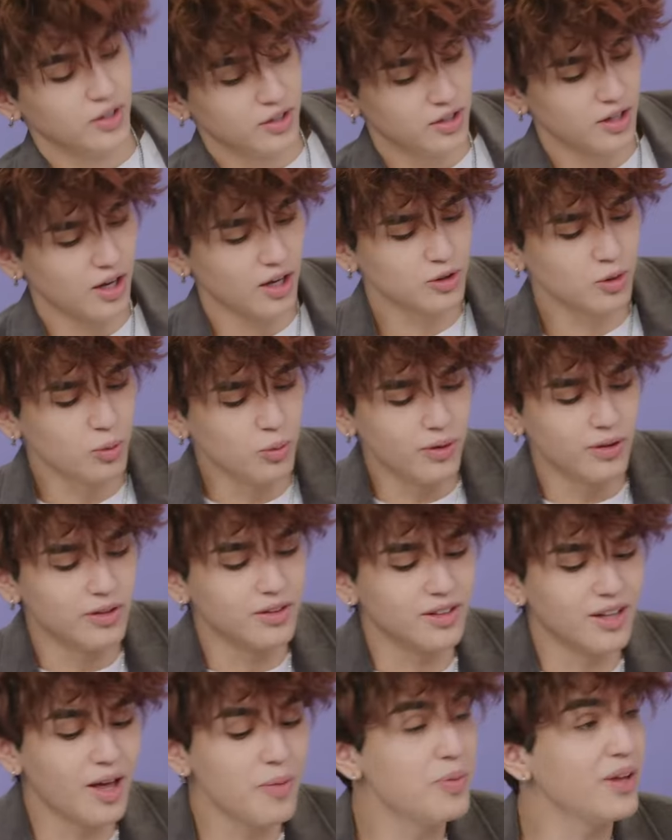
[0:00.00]
Я думал,
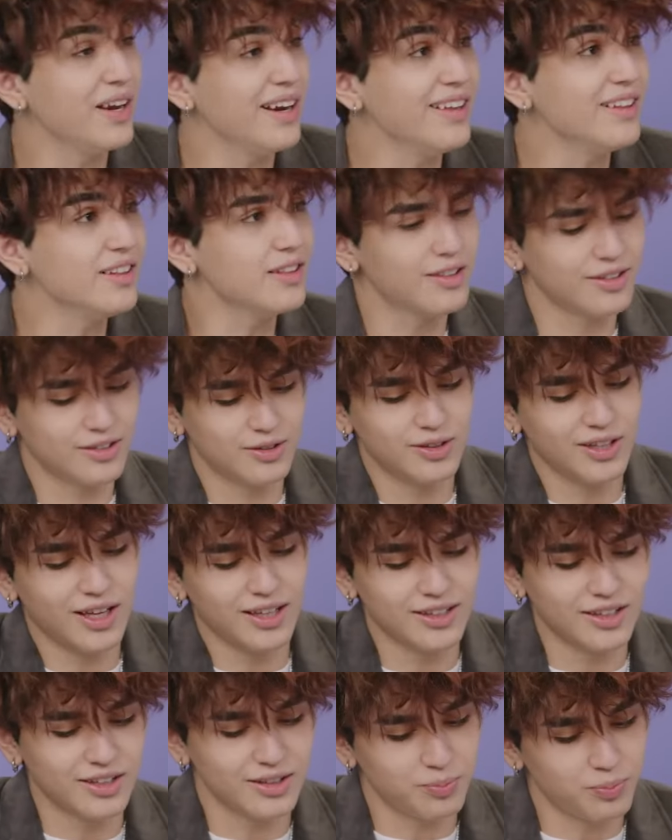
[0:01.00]
лабиринт
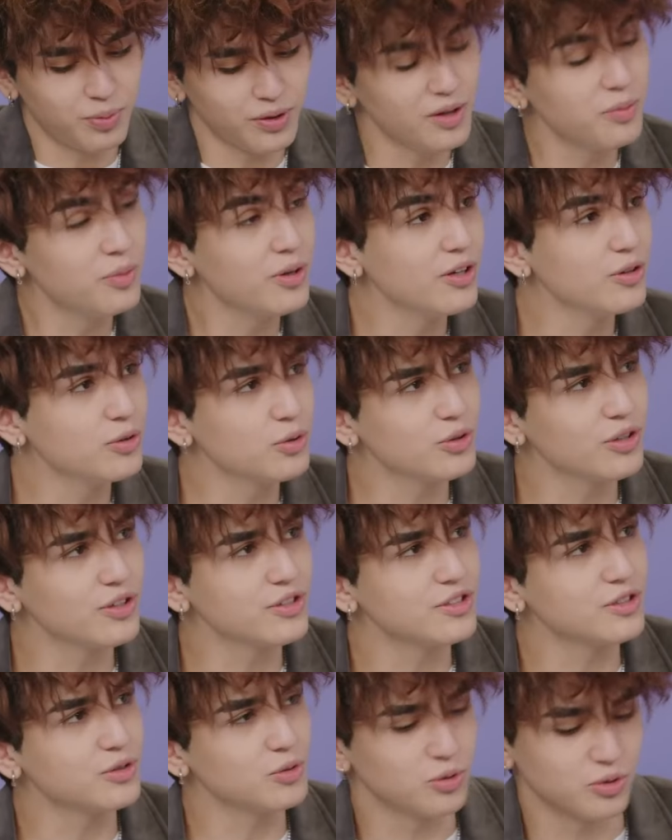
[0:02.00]
надо по лабиринту
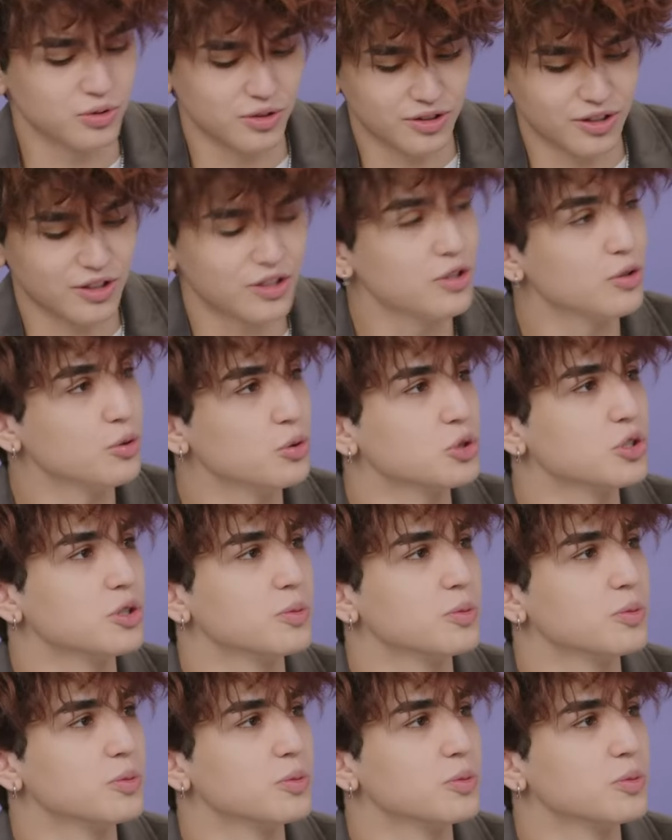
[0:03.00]
найти, но ну, такие игрушки